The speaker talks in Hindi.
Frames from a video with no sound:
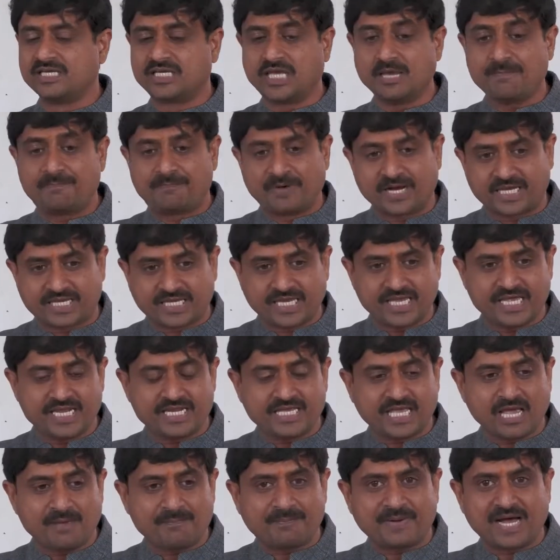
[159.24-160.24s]
कि फकीर
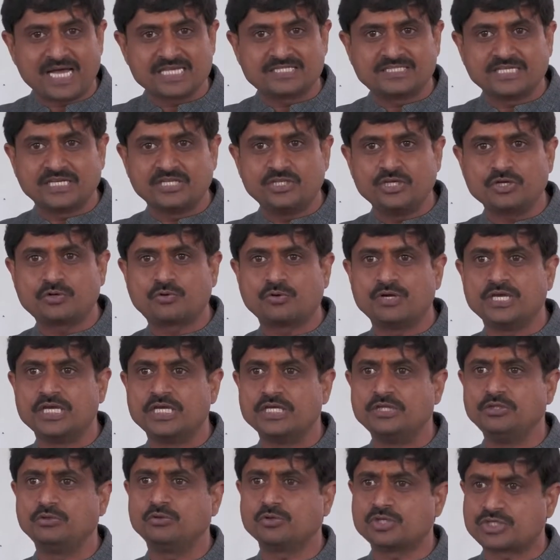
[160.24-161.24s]
के पास यदि कोई
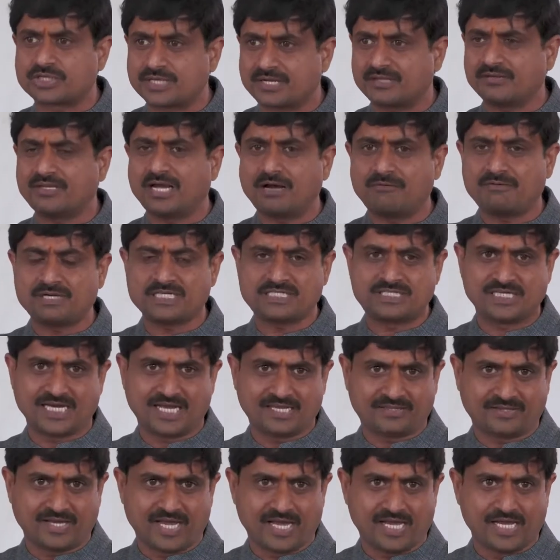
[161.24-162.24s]
हिंदू श्रद्धावश
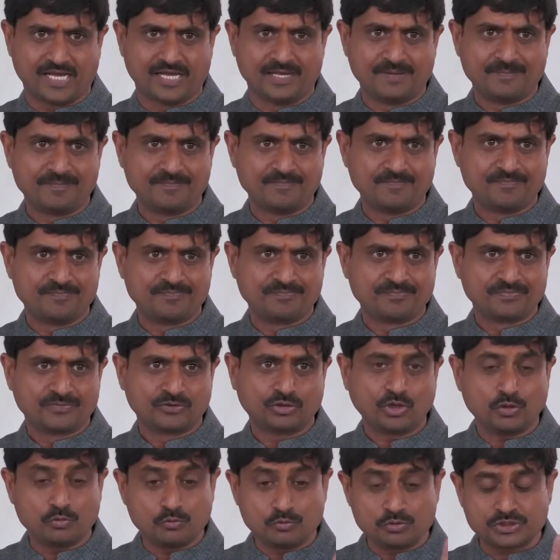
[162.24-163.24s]
जाता है
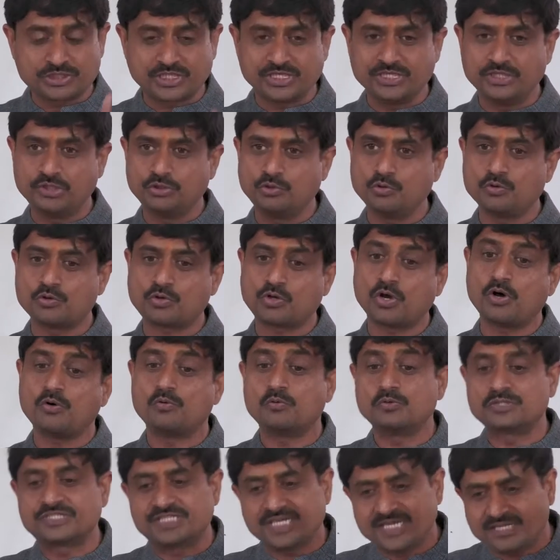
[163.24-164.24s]
तो उस हिंदू को
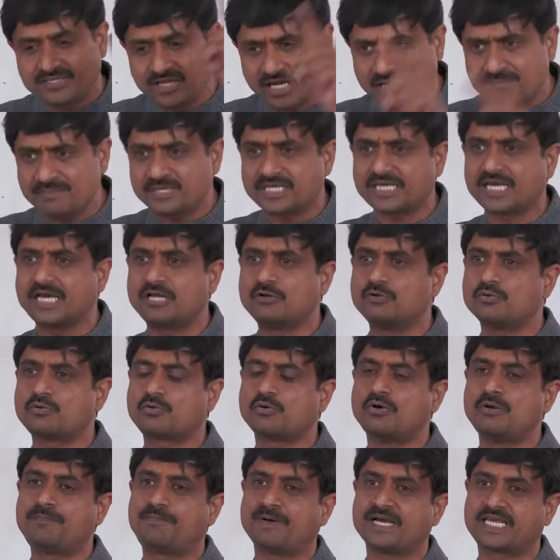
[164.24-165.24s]
उसी धर्म के
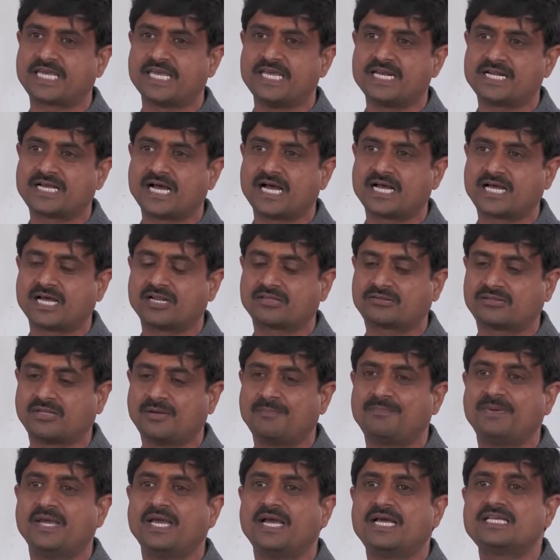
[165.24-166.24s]
अनुकूल फकीर का
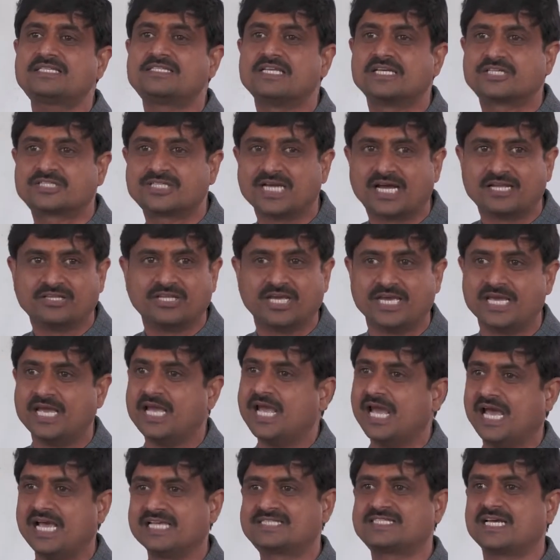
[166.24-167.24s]
कर्तव्य है शिक्षा दे
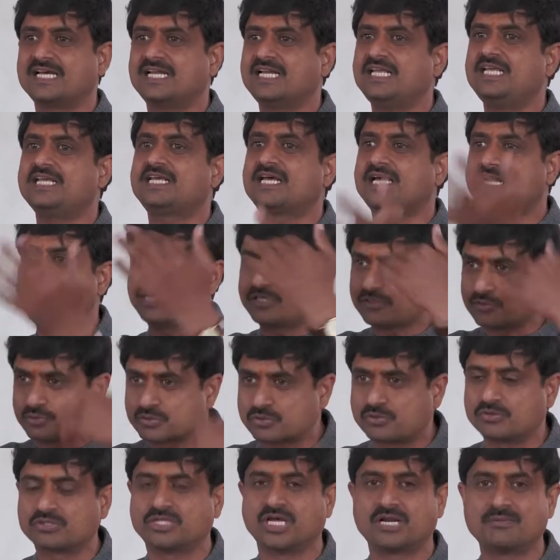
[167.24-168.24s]
ऐसा नहीं करे कि
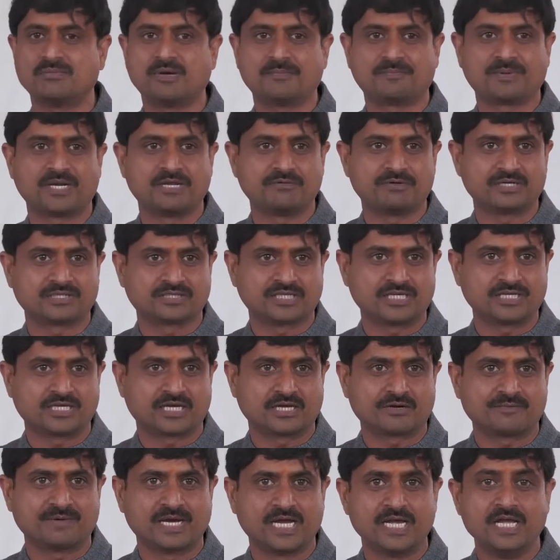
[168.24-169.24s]
उसको धर्म परिवर्तन
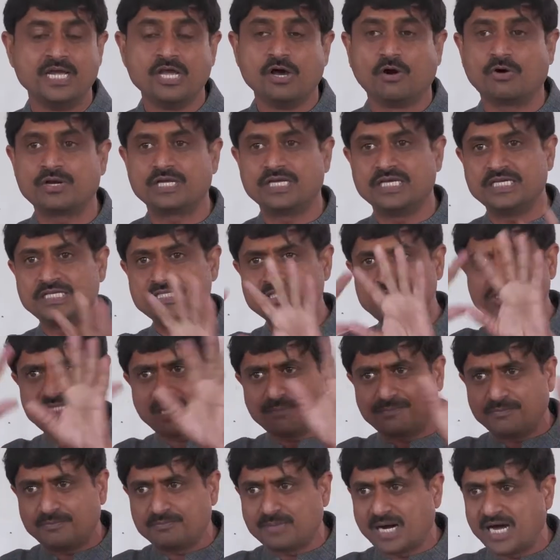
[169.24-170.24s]
करवाए और इन
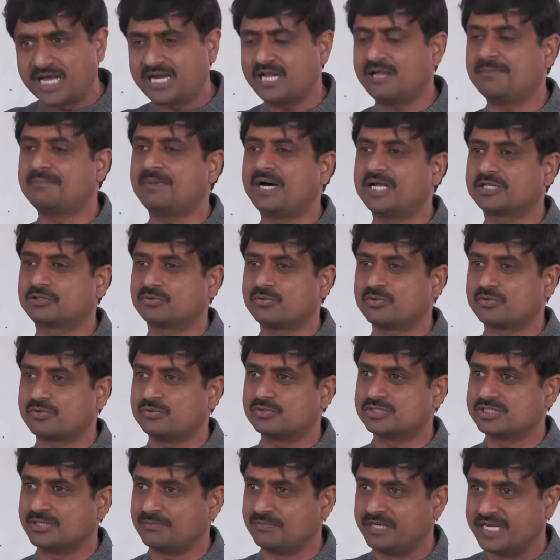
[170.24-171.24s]
सब बारह बातों
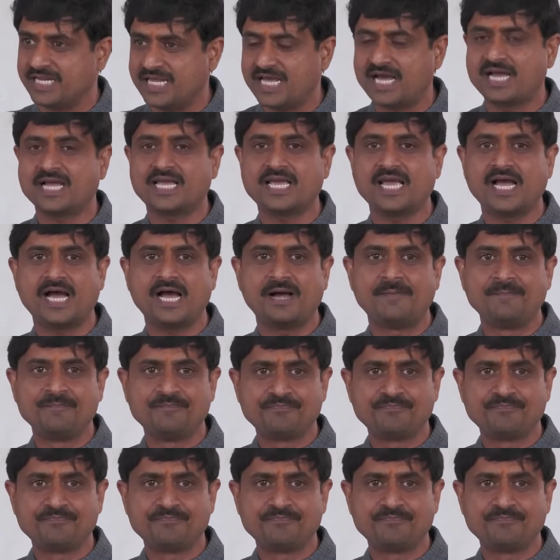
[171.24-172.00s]
को जब लिया गया